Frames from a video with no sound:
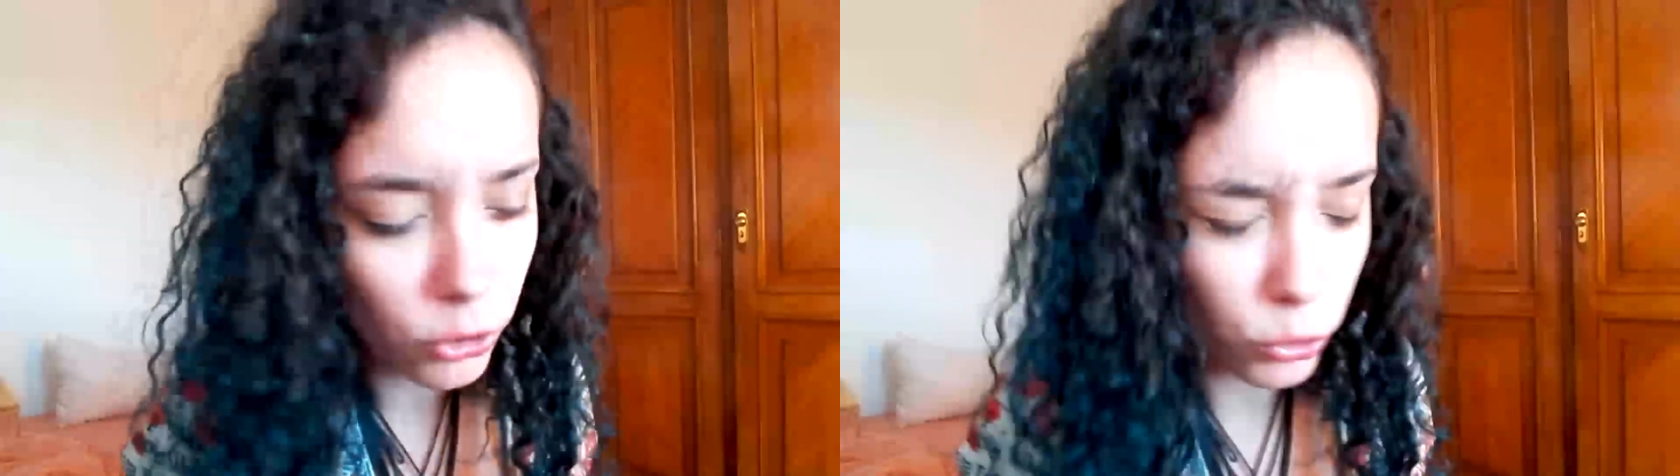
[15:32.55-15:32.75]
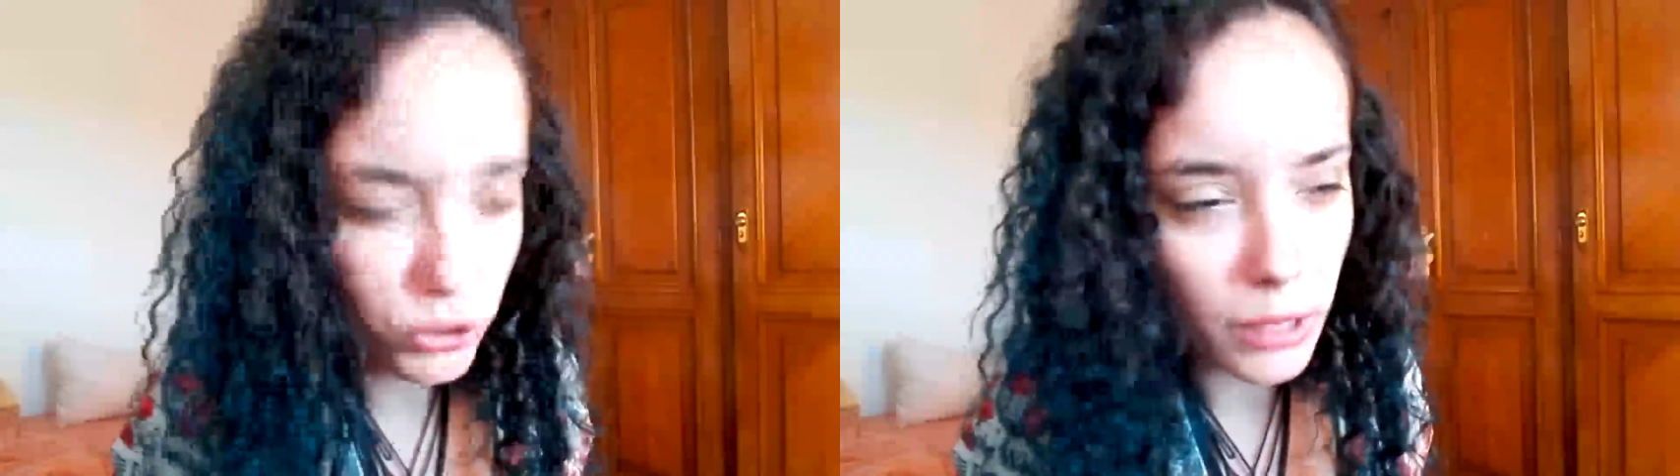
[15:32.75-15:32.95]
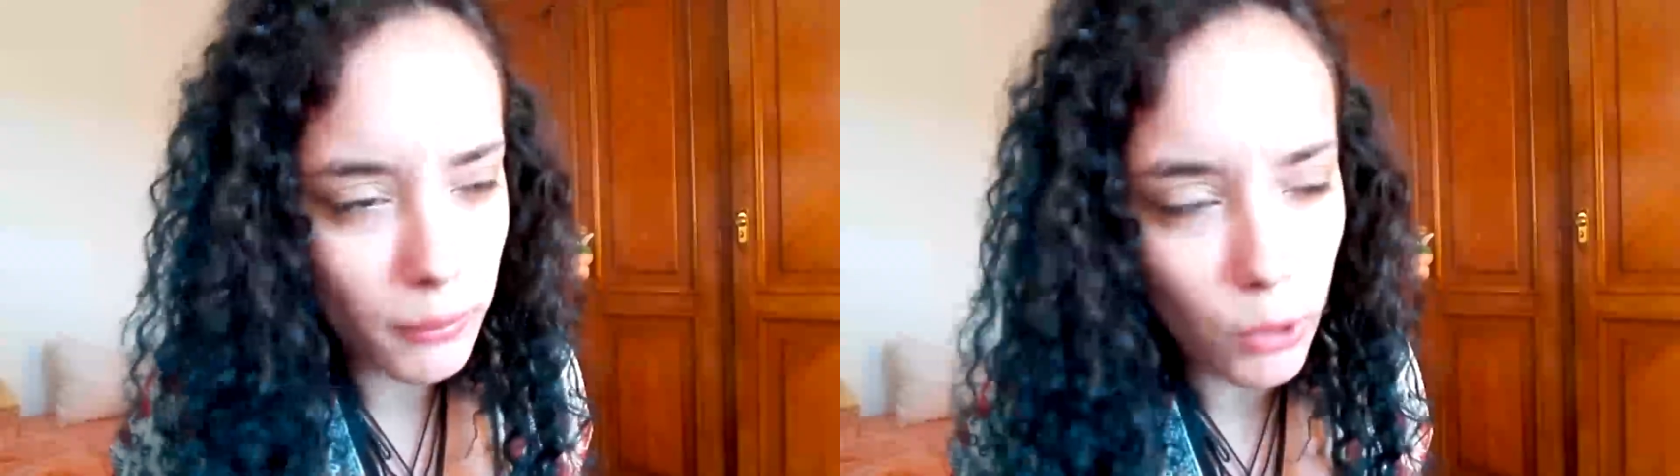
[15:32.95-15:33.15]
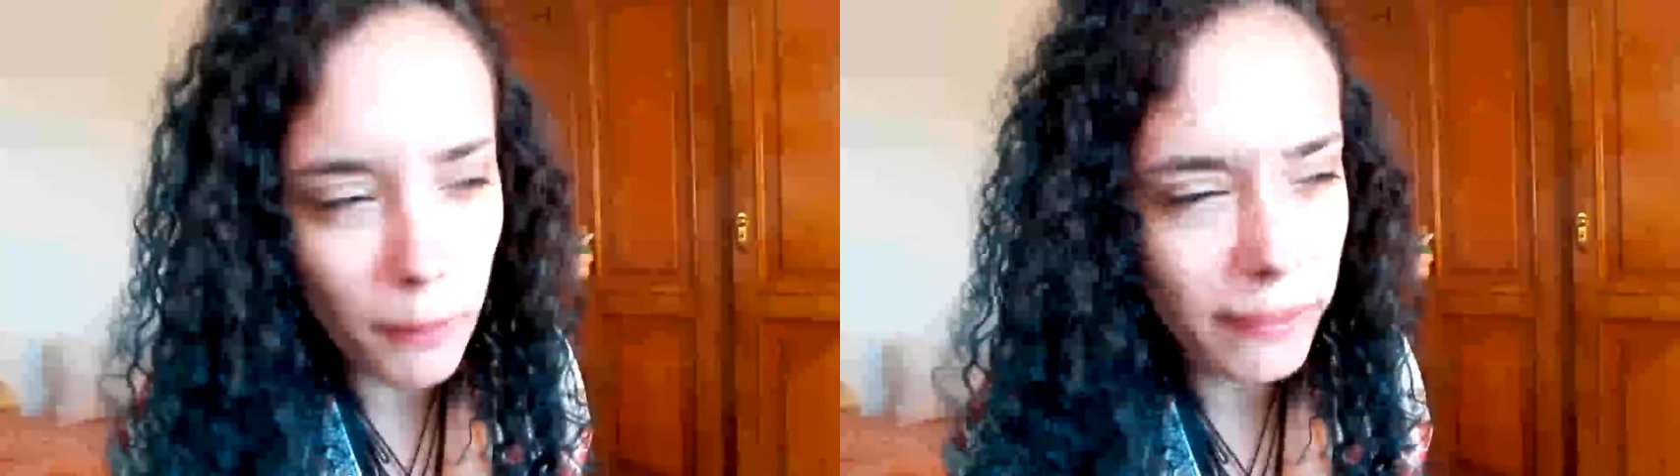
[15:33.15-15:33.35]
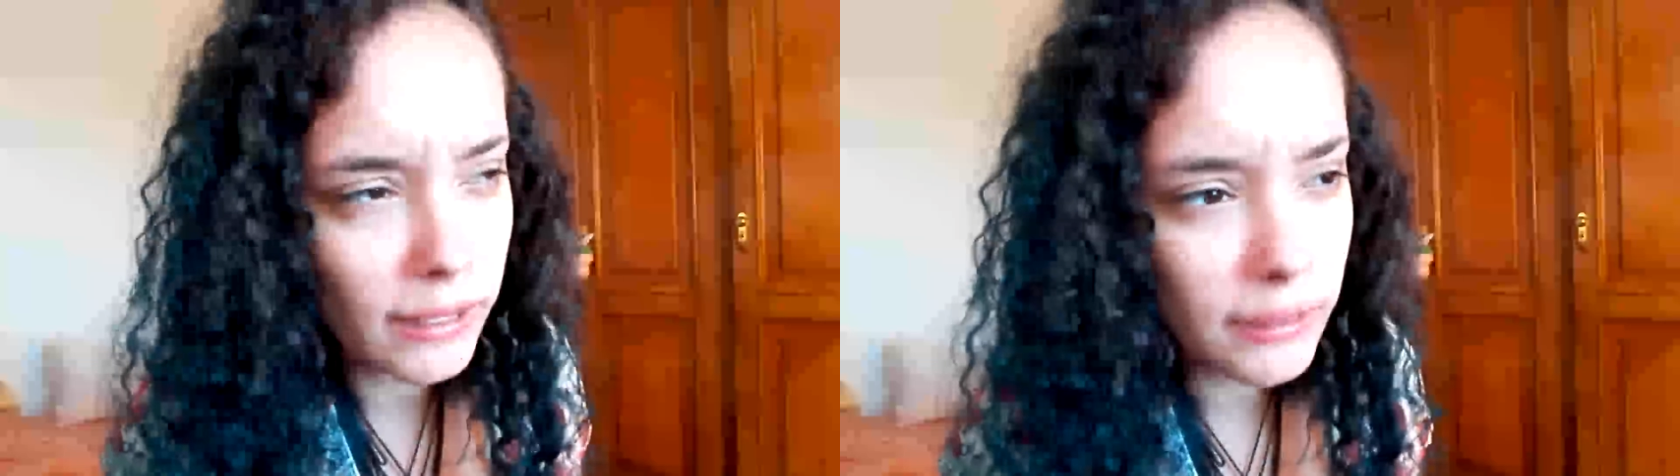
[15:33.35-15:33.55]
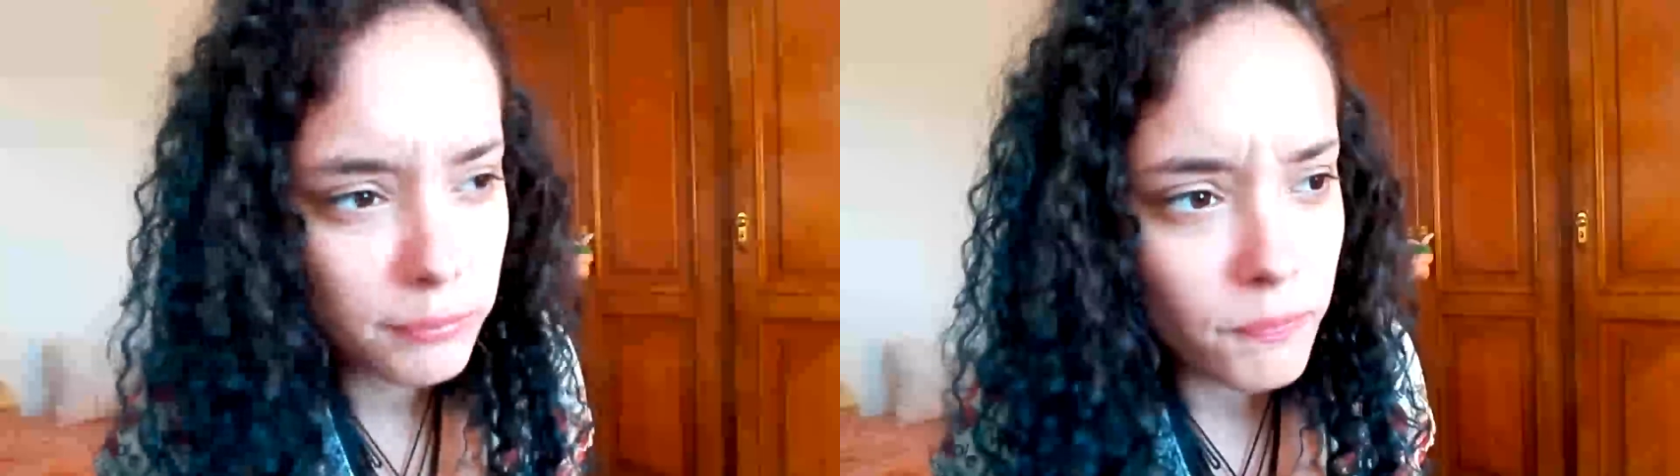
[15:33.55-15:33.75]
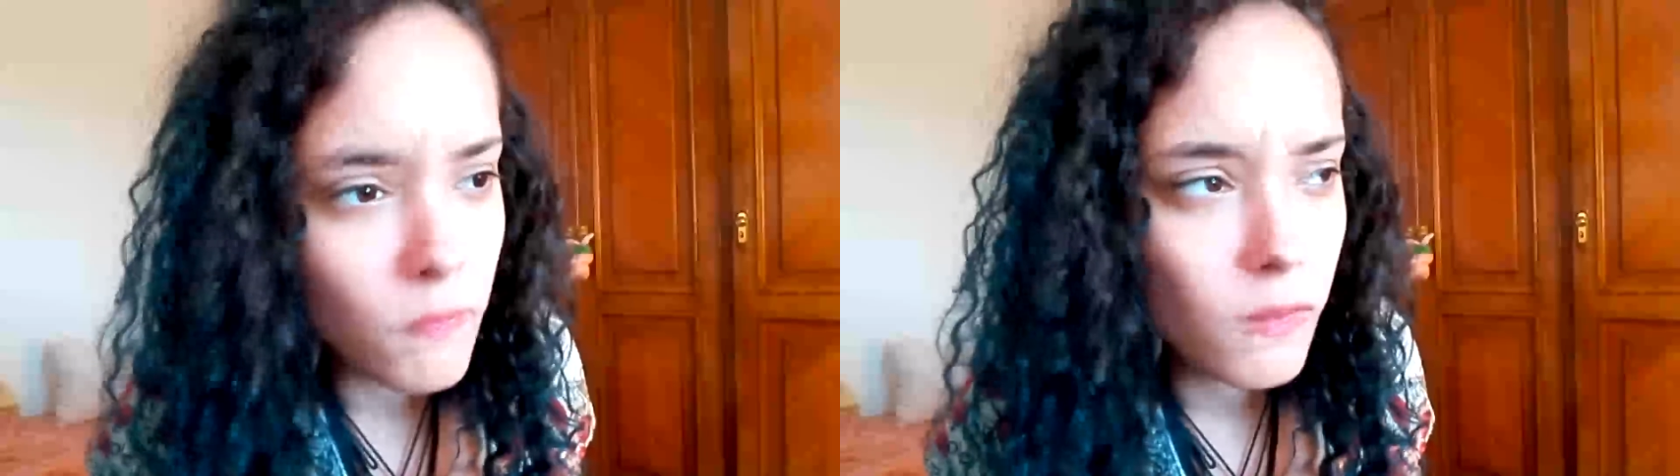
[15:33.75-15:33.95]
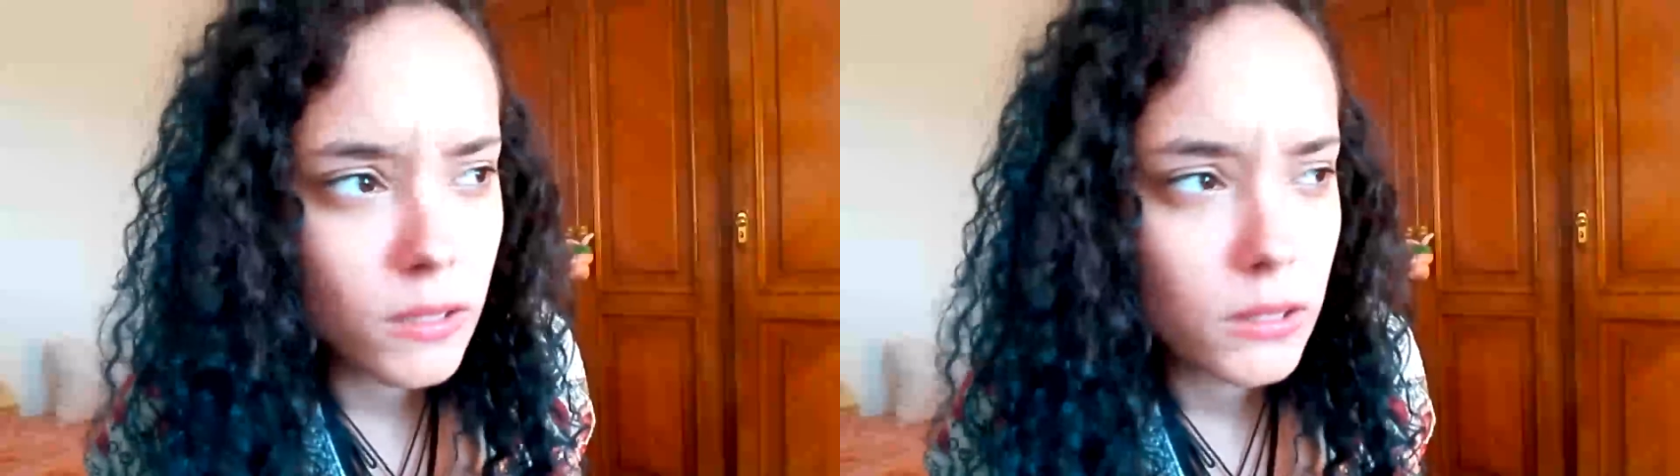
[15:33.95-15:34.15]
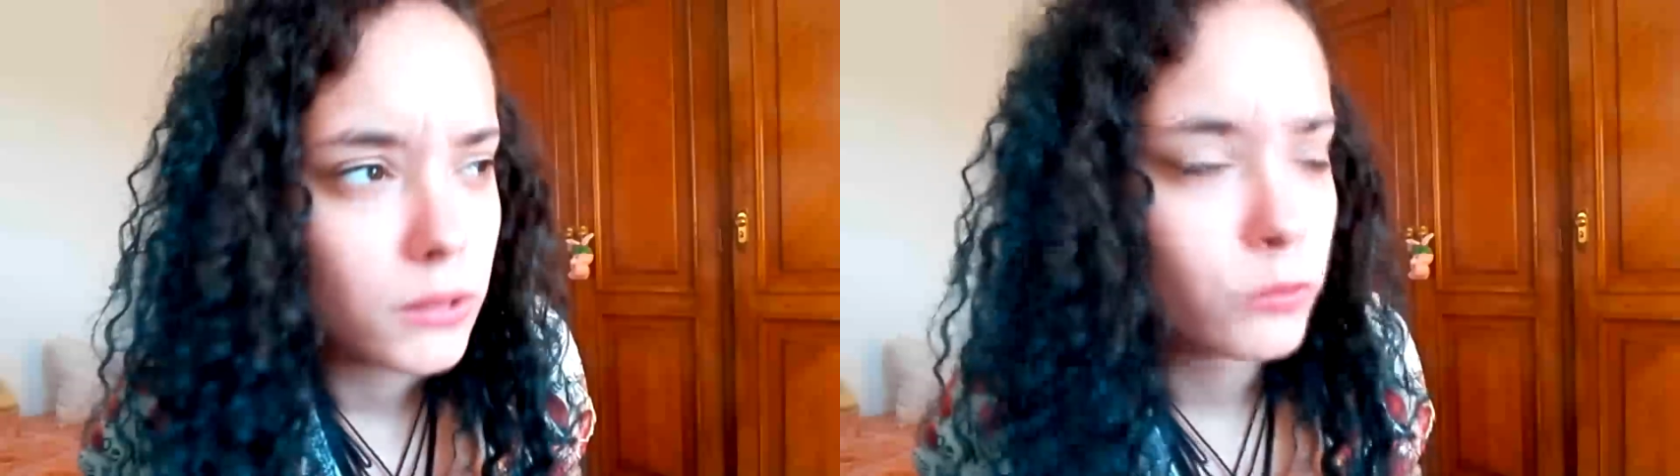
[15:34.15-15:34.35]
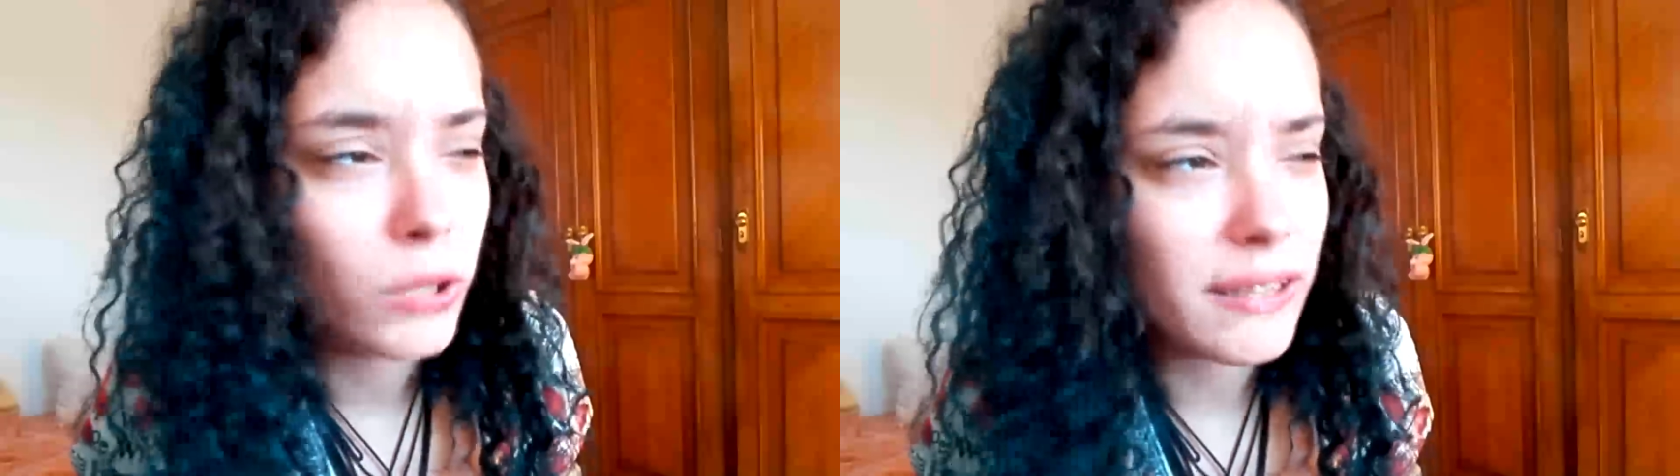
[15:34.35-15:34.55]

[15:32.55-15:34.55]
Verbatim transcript: O sea, vamos a pedir una